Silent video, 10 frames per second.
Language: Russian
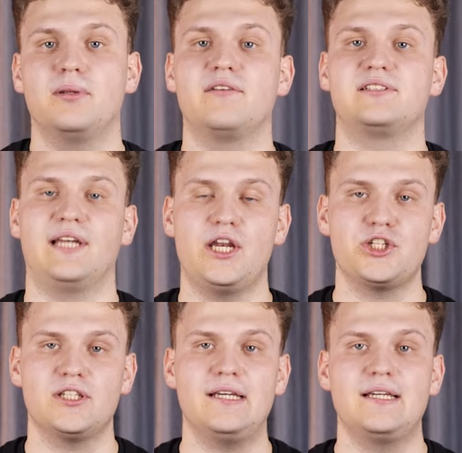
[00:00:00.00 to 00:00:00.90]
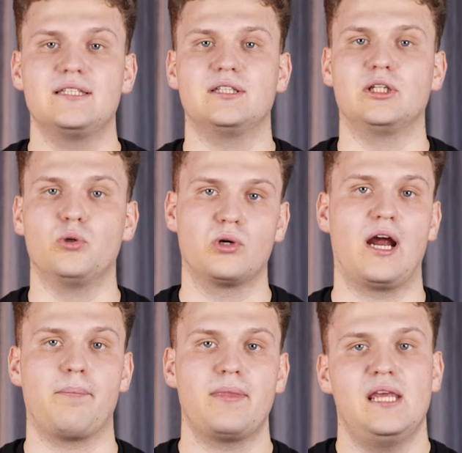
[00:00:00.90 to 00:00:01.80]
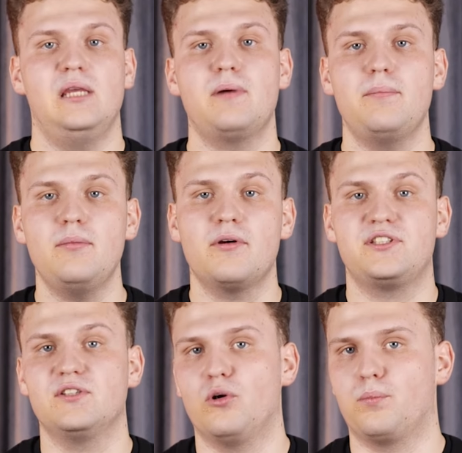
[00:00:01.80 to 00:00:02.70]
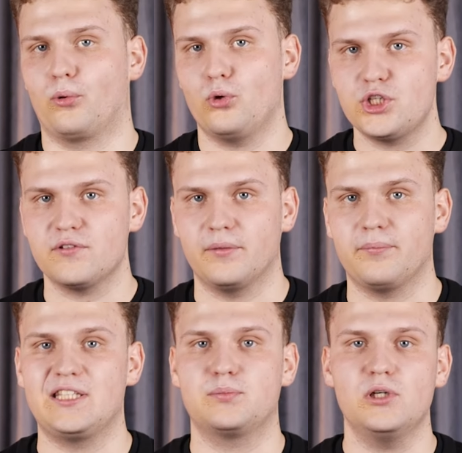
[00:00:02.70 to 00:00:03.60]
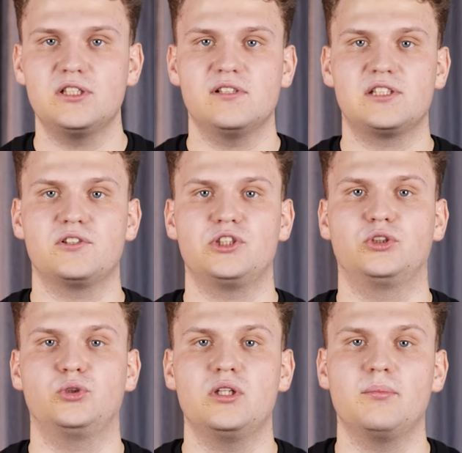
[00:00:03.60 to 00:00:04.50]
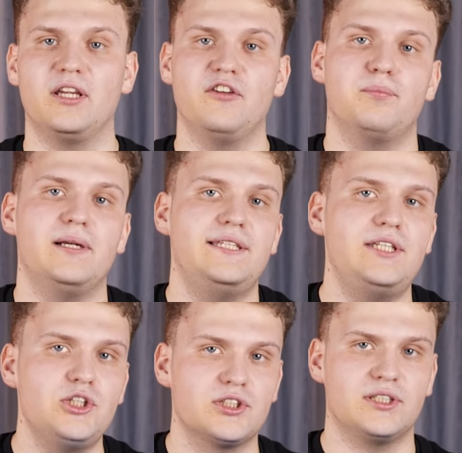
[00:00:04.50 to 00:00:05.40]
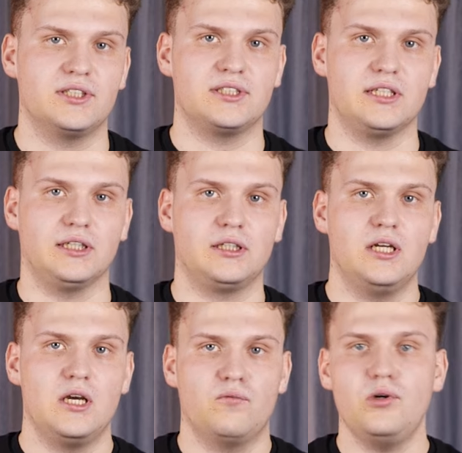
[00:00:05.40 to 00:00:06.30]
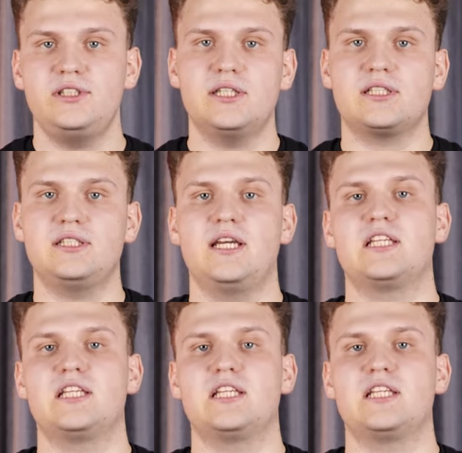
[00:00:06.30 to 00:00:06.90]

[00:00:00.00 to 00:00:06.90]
была встречена на ура. И помимо всего прочего, использовалась Вашингтоном и в политических целях. Вот, дескать,